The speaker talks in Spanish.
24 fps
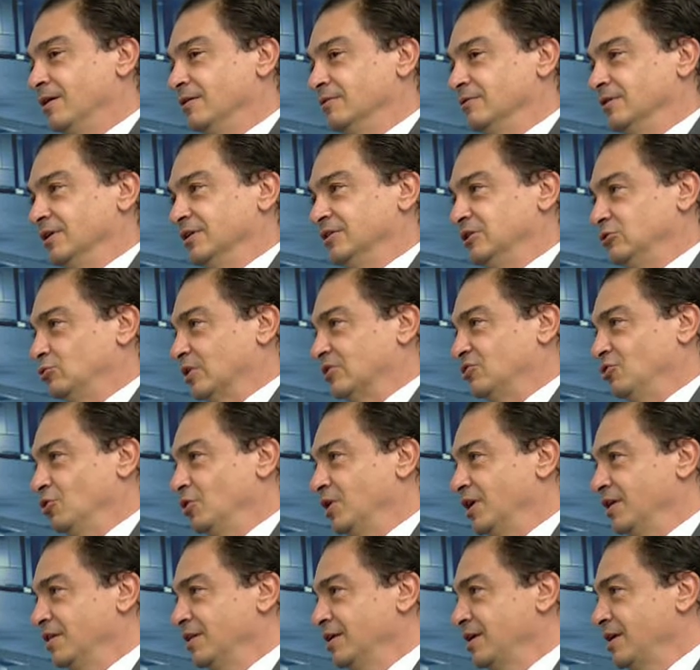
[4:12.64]

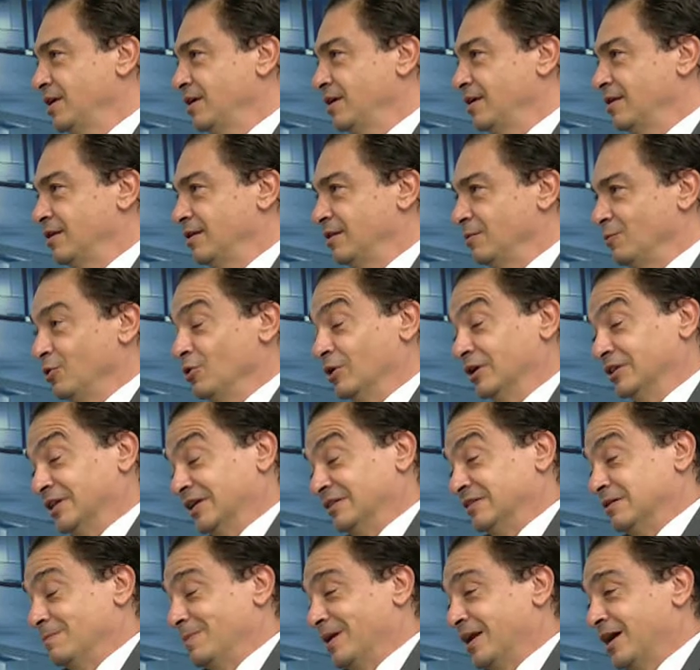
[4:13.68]
situaciones de, bueno, que
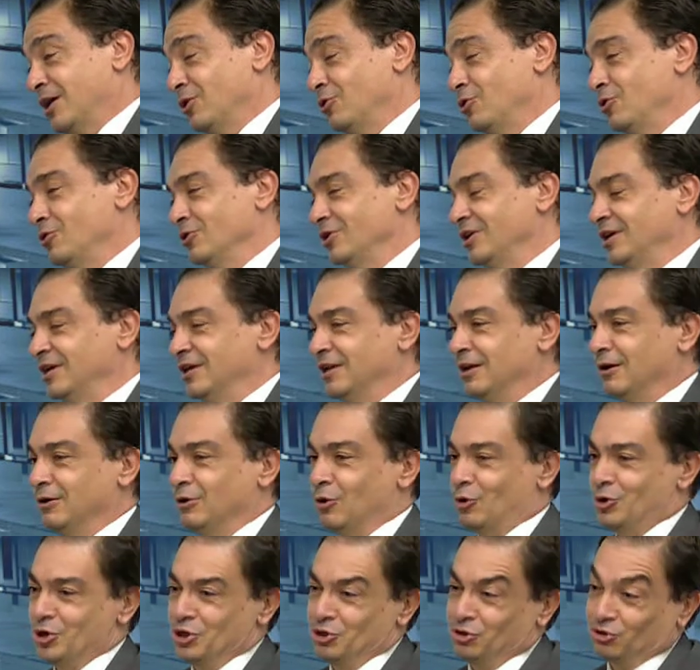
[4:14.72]
están separados y
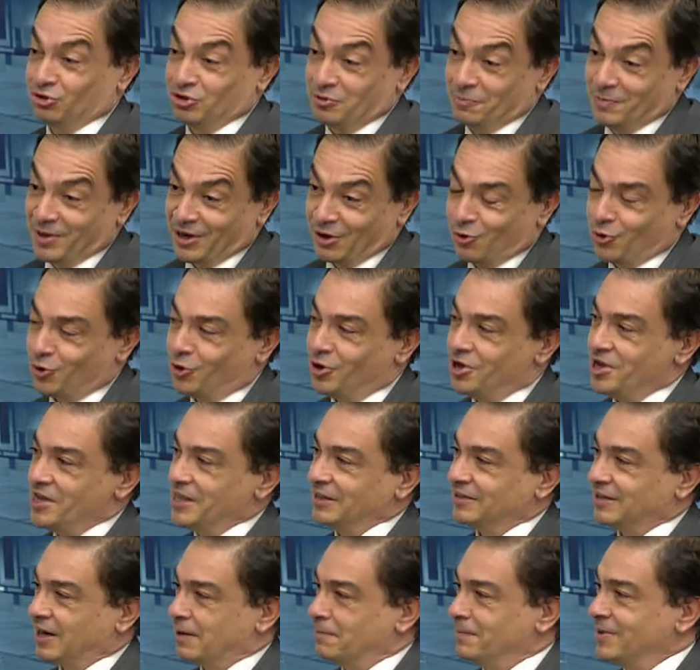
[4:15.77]
los niños sin verlos
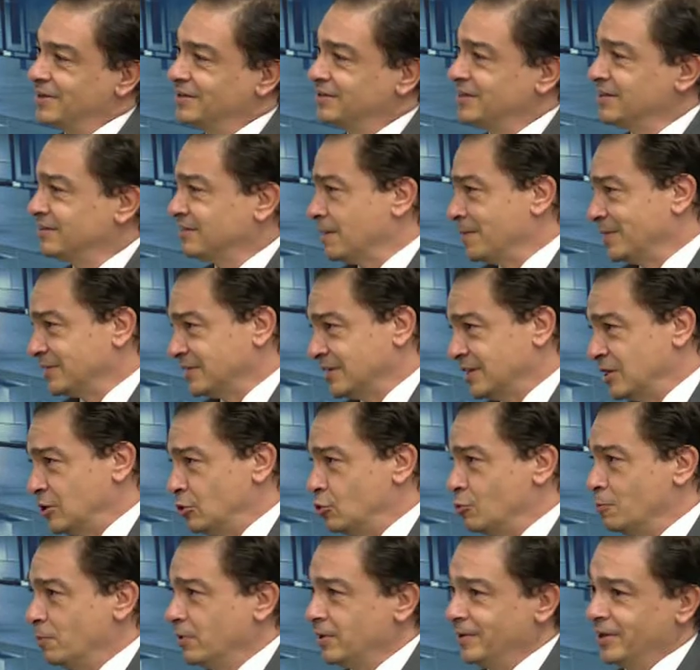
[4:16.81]
tres meses, tres meses de
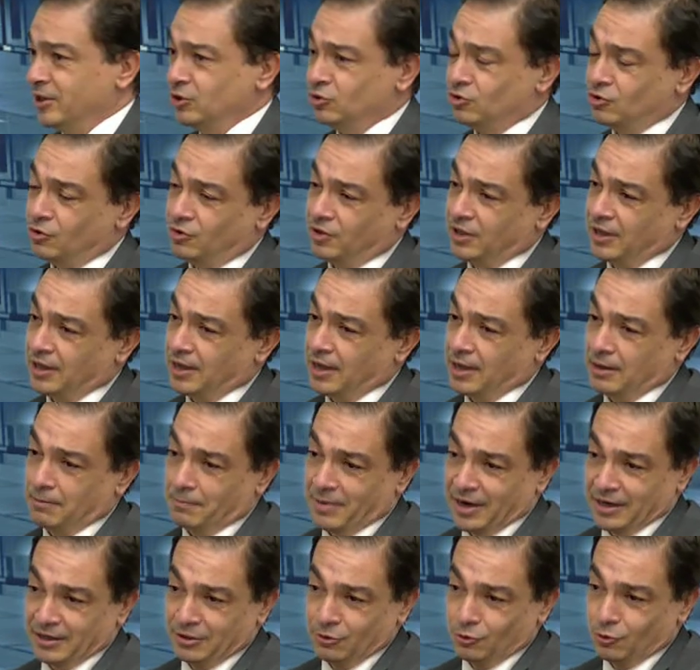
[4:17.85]
incumplimiento de
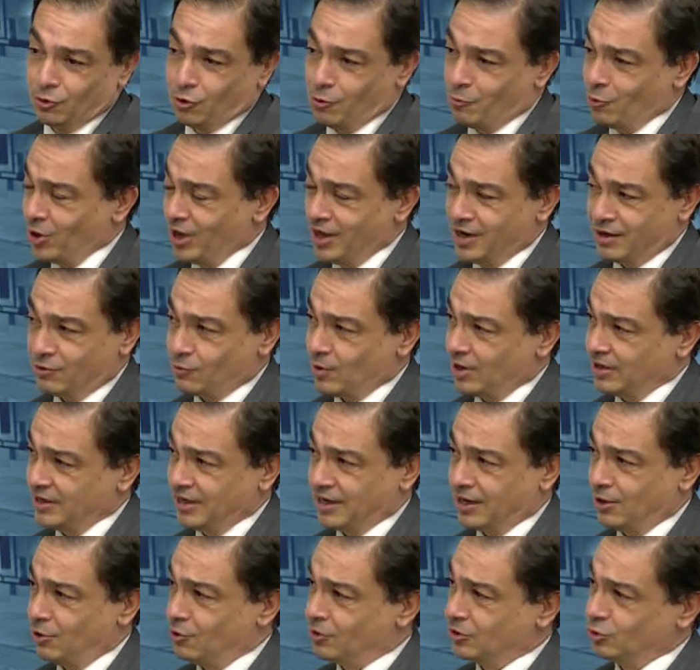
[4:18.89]
marido o mujer,
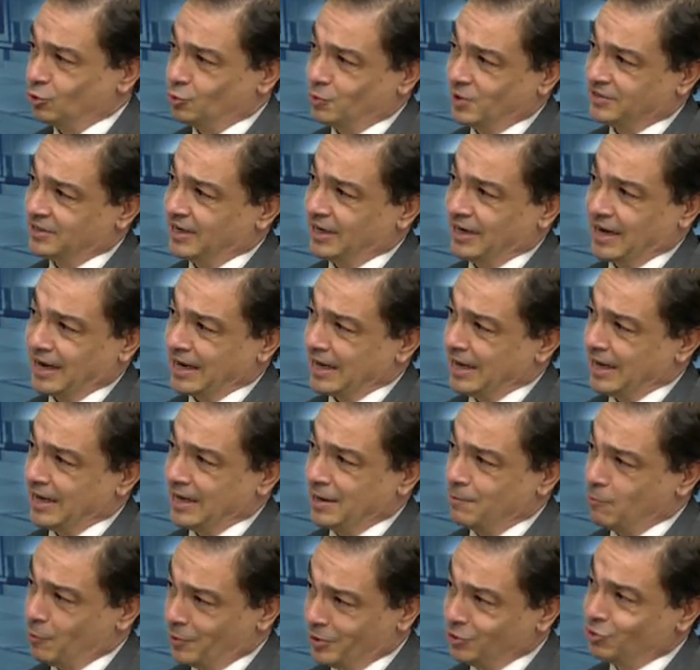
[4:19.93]
cualquiera de los que tuviesen en,
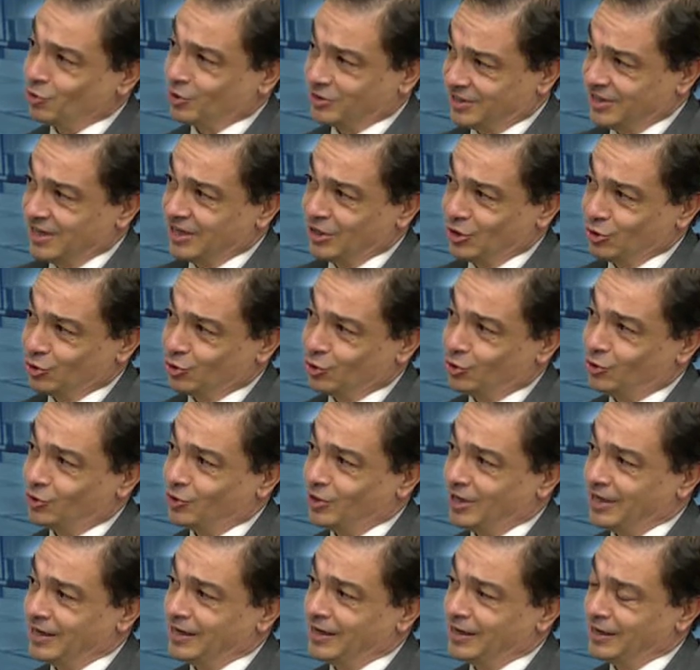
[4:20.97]
el momento que se
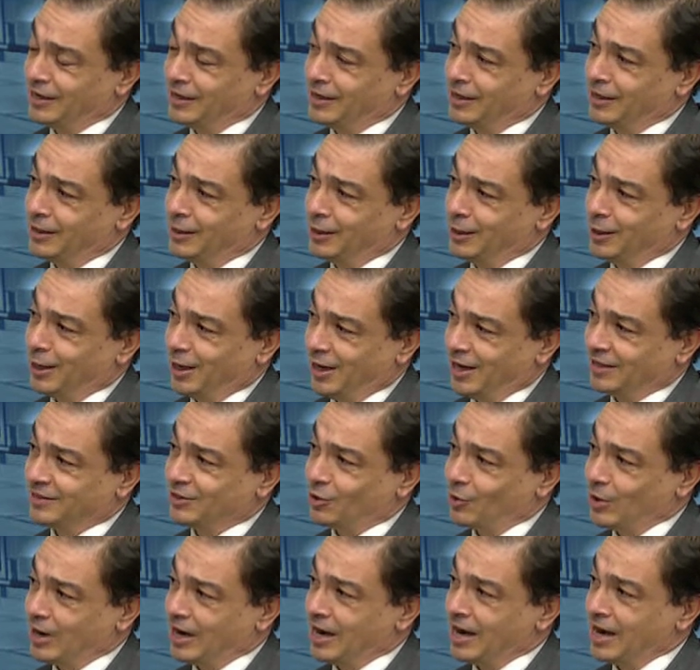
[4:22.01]
decretó el, el,
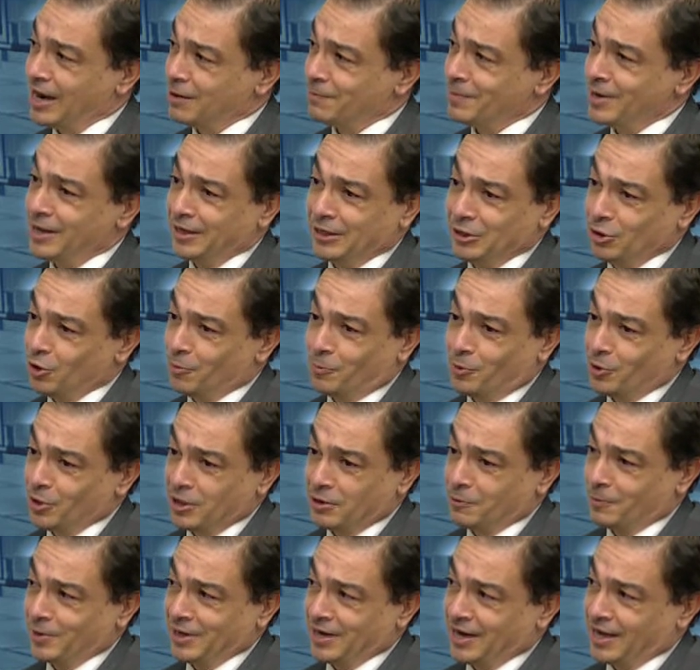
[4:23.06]
estado de alarma y no
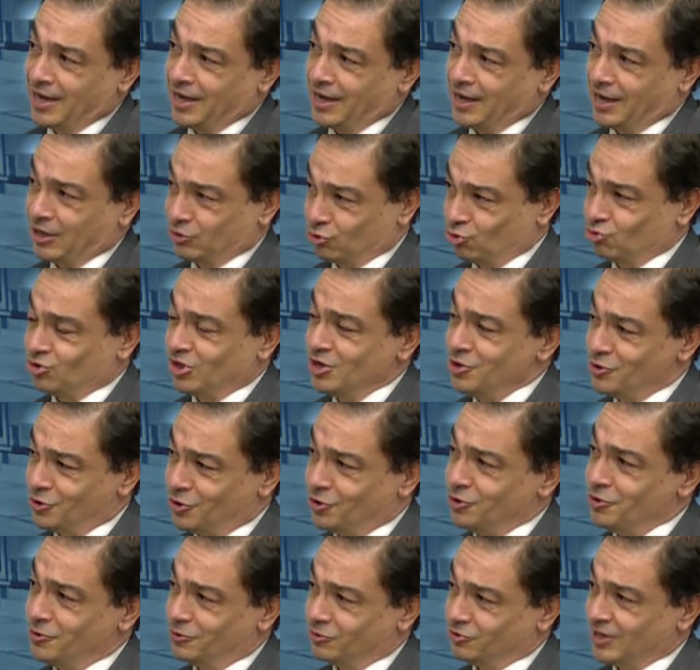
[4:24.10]
poder ver a, sus hijos,
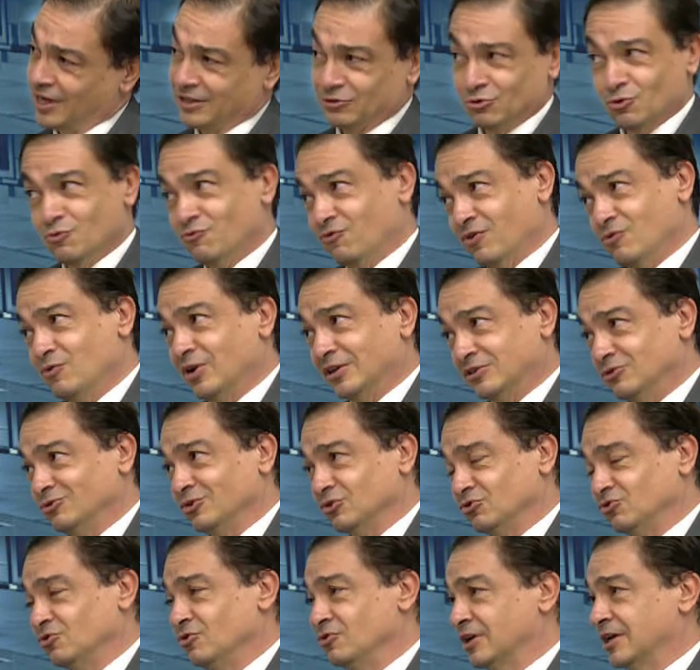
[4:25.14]
¿no? O sea, eso fue una
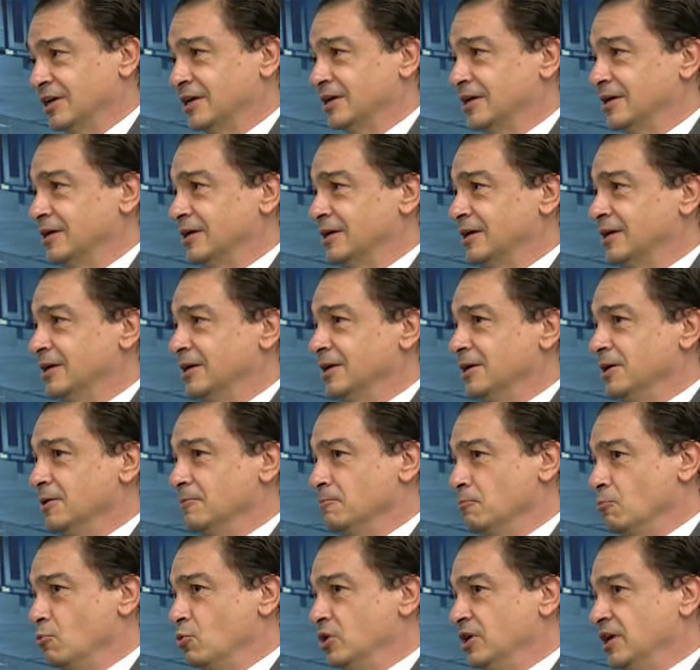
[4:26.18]
situación que
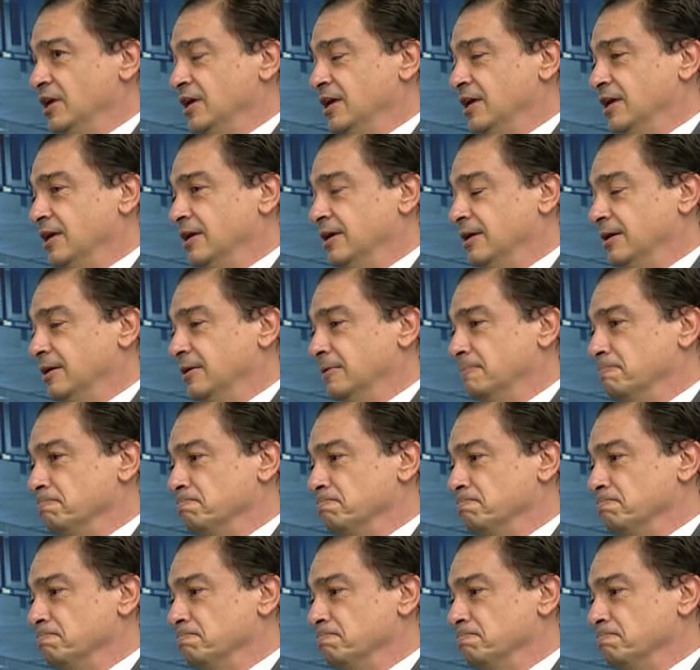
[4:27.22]
muy,